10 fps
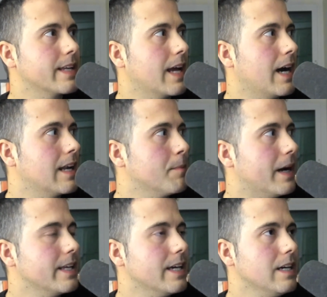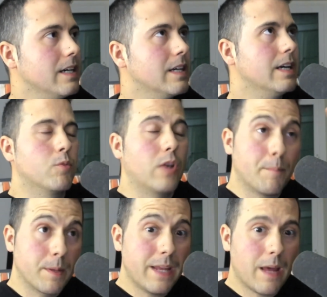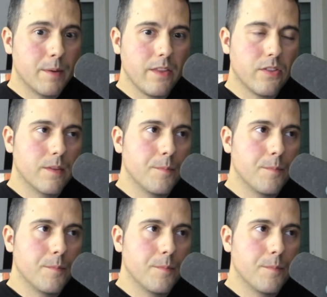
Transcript: ir a Alemania, la primera vez